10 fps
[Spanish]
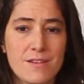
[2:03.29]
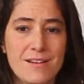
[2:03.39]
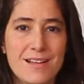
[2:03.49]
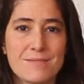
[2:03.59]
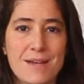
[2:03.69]

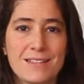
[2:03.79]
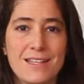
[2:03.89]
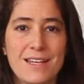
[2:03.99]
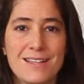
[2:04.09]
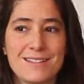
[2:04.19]
las
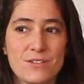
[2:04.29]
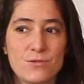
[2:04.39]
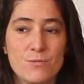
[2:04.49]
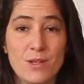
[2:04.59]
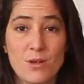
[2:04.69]
bacterias de
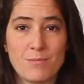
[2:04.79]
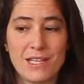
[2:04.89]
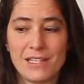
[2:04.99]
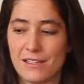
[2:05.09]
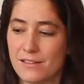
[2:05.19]
su medio
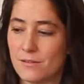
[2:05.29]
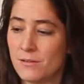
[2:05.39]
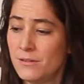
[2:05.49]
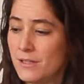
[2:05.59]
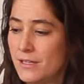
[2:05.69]
ambiente,
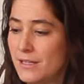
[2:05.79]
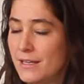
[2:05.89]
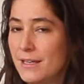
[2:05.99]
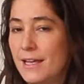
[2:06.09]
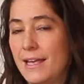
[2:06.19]
¿no?
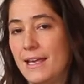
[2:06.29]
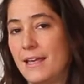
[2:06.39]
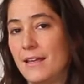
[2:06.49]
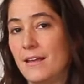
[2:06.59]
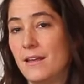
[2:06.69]

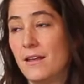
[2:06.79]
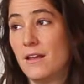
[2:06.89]
Eh,